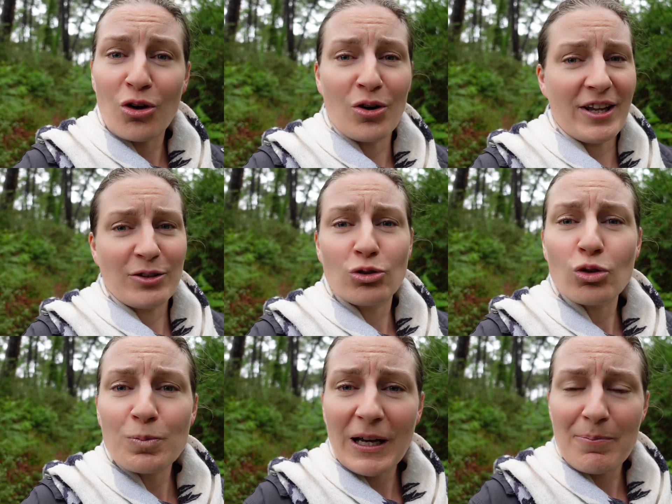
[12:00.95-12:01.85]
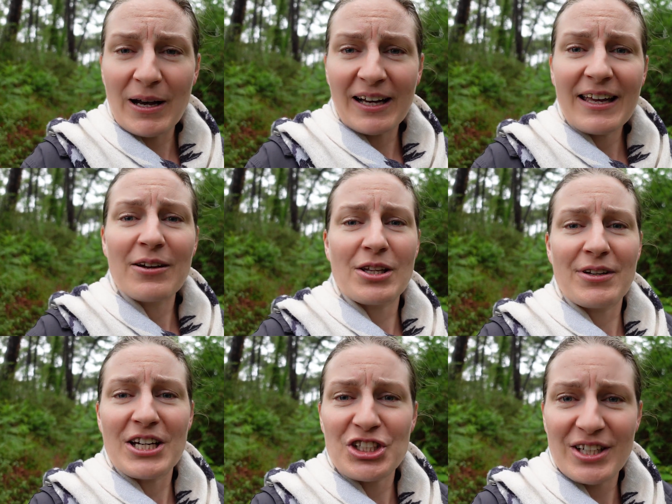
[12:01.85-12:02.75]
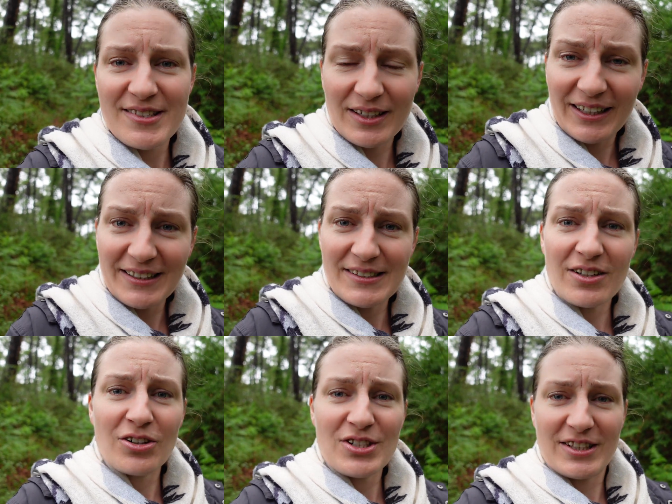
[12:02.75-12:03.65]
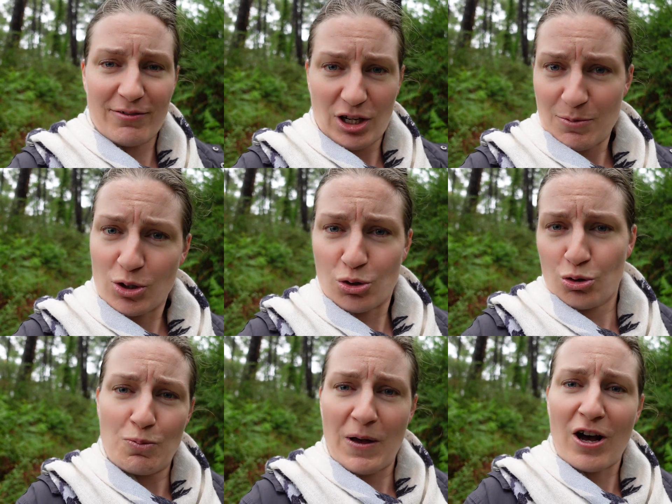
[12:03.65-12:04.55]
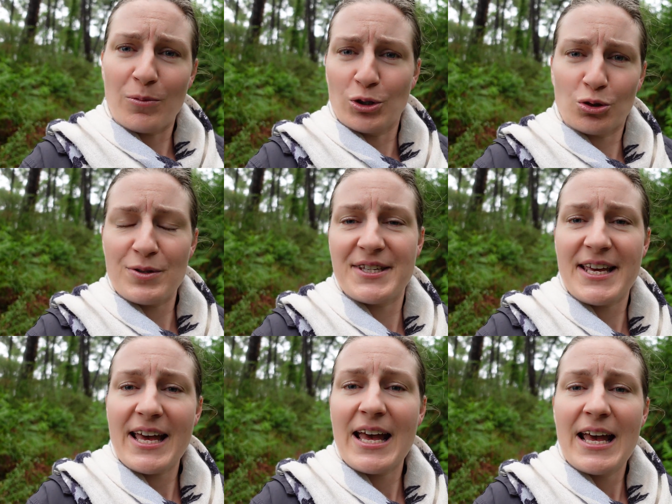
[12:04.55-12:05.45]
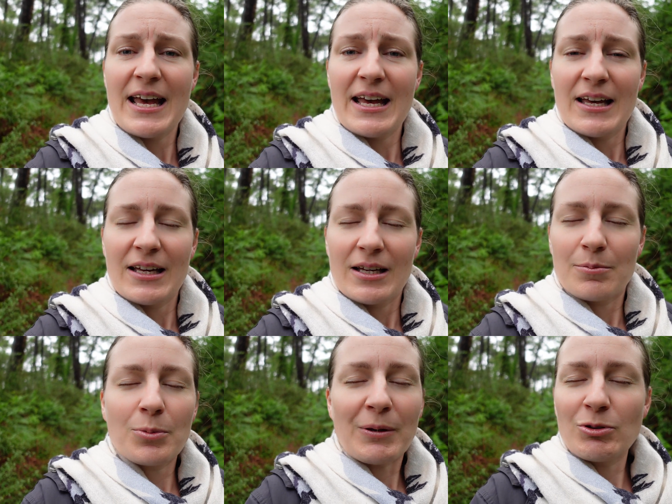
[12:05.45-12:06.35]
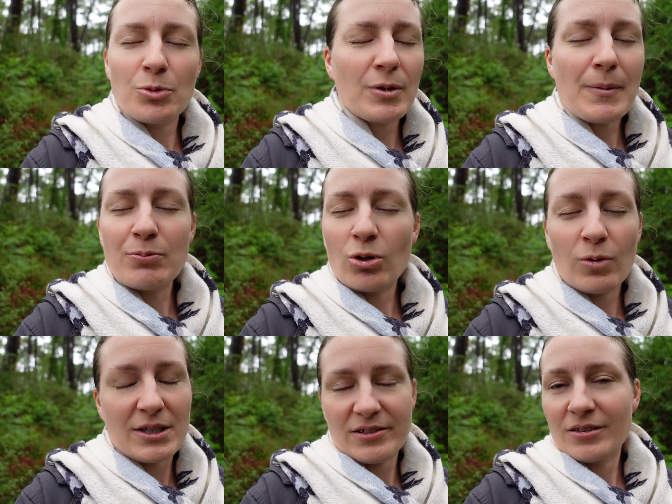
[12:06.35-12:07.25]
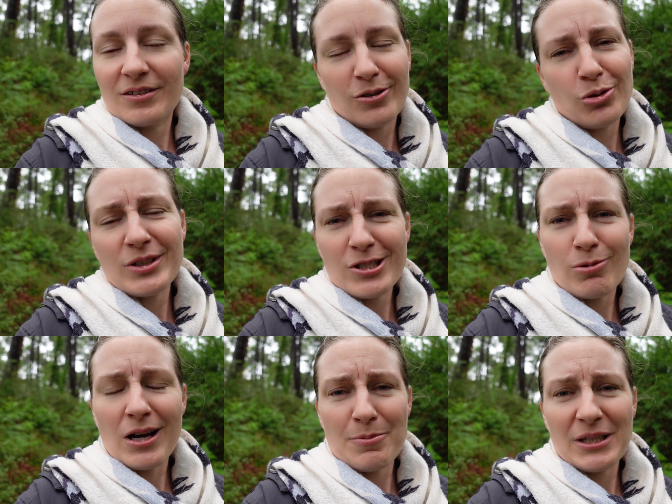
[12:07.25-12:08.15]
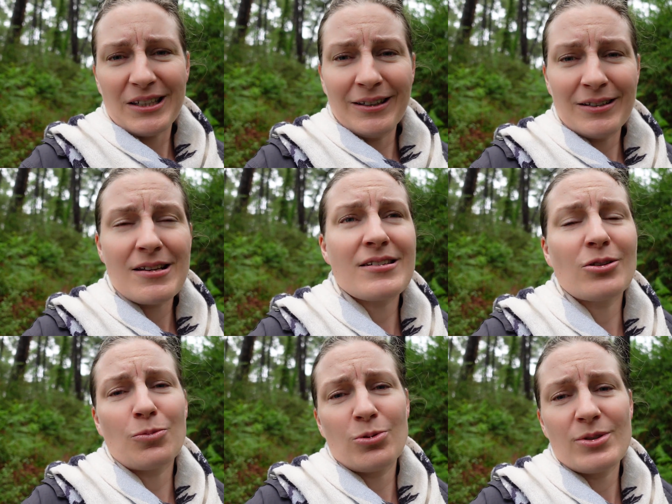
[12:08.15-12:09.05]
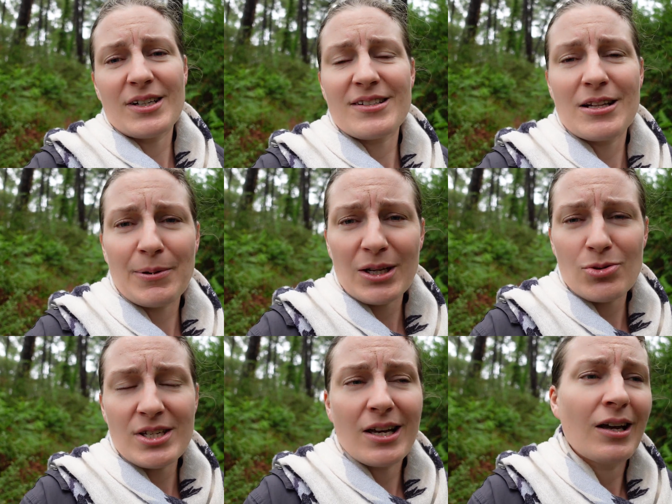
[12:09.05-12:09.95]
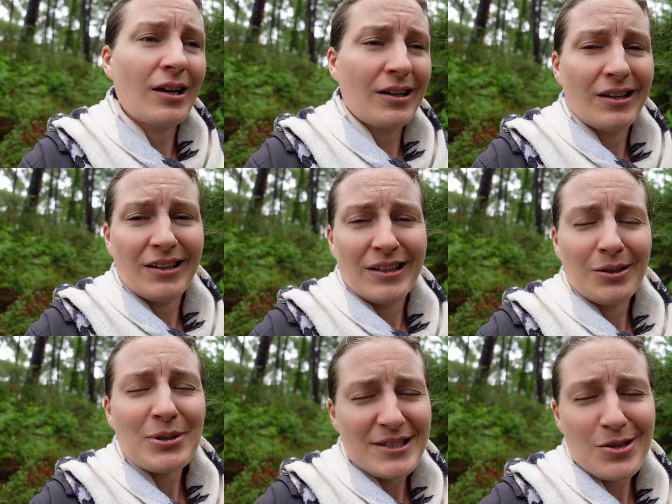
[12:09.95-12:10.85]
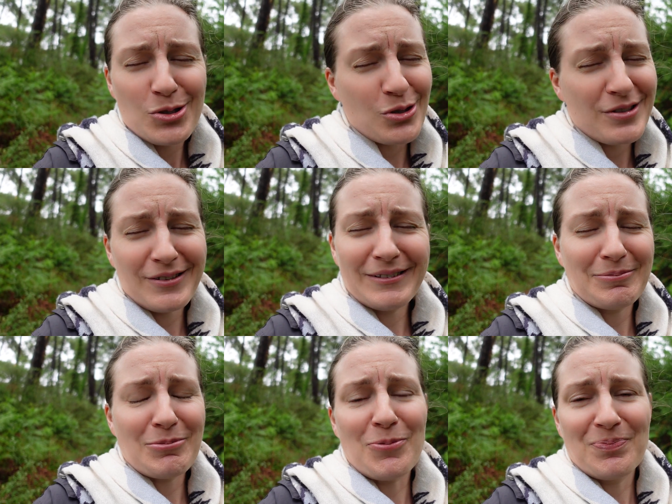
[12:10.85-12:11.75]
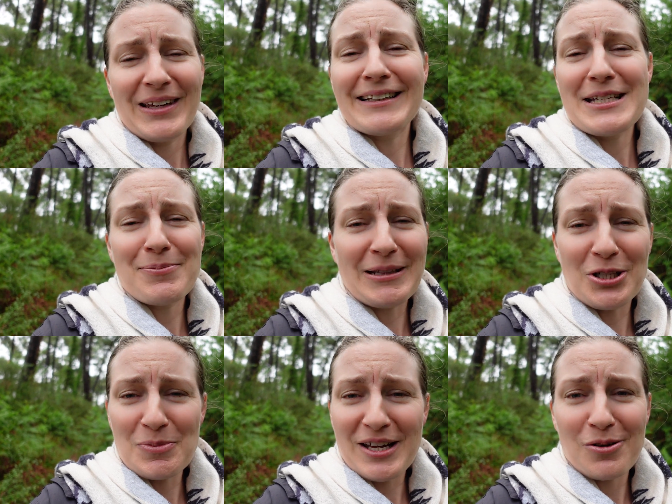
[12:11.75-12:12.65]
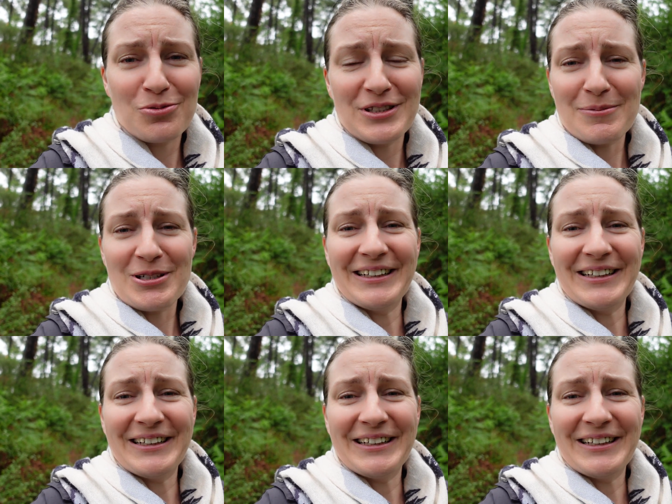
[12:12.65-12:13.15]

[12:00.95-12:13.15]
rôle. On avait tout préparé, on avait acheté les ingrédients, ils étaient vraiment super en mode cuisinier. Bon, paf, ne me demandez pas pourquoi, longue histoire, mais ça non plus, ça n'a pas réussi. Oui, Bon, il y a des semaines comme ça où finalement